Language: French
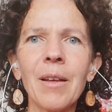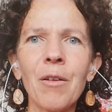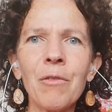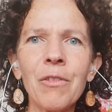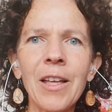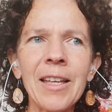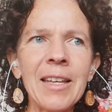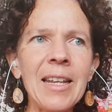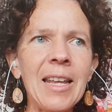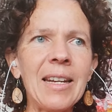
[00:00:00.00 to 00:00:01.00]

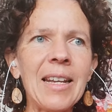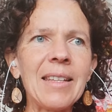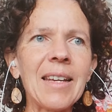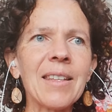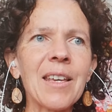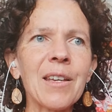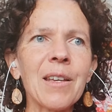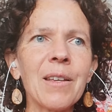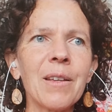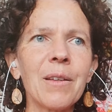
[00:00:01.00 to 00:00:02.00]
Enfin, la
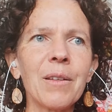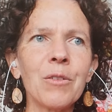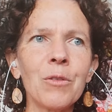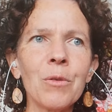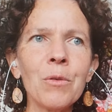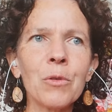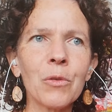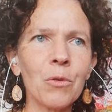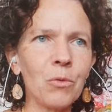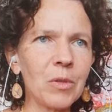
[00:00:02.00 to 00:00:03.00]
dernière
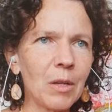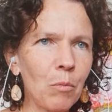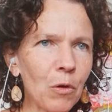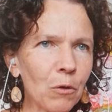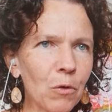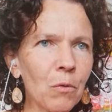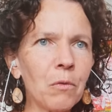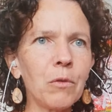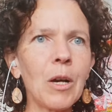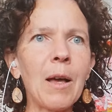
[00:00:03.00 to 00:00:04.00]
chose que nous aimerions
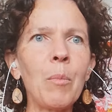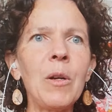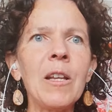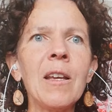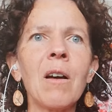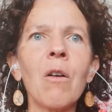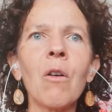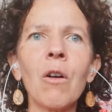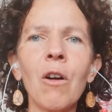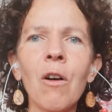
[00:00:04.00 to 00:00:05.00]
vous rappeler
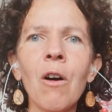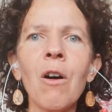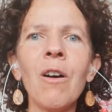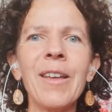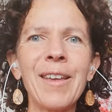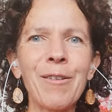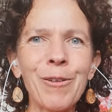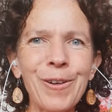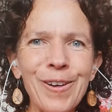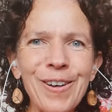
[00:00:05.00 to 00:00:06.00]
encore et
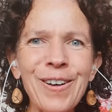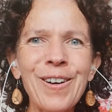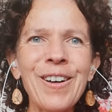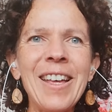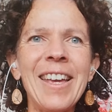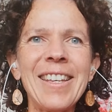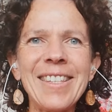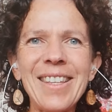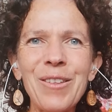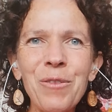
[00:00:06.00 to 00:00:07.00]
encore,
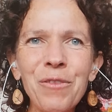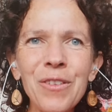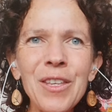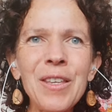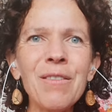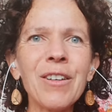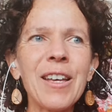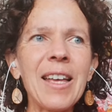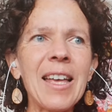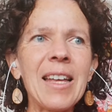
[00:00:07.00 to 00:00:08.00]
c'est de vivre
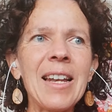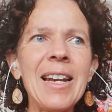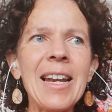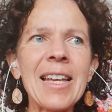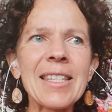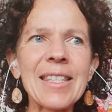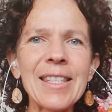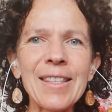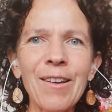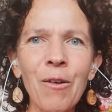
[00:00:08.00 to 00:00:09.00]

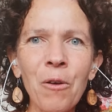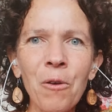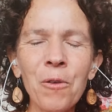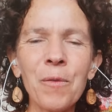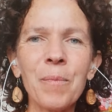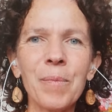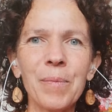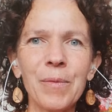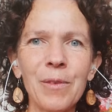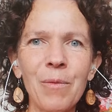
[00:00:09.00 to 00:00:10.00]
l'instant
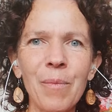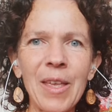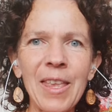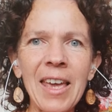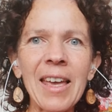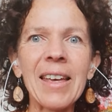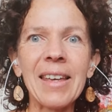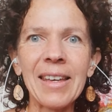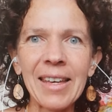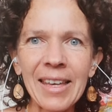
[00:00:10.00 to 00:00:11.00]
de manière
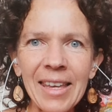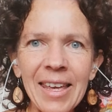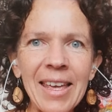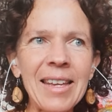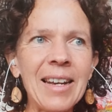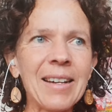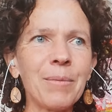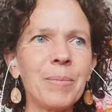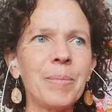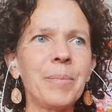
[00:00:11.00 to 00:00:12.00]
réelle,
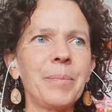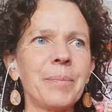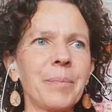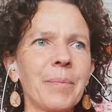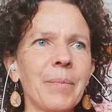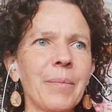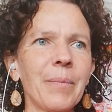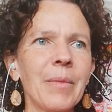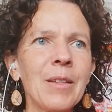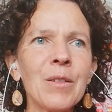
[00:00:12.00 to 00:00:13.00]

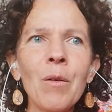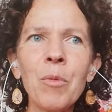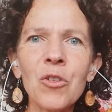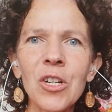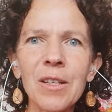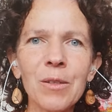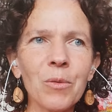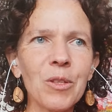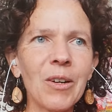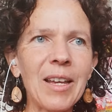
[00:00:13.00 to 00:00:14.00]
sans
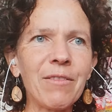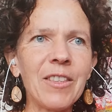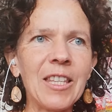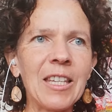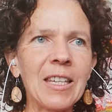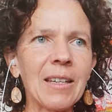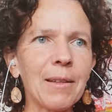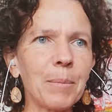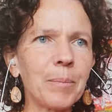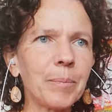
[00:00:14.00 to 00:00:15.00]
projection dans l'avenir,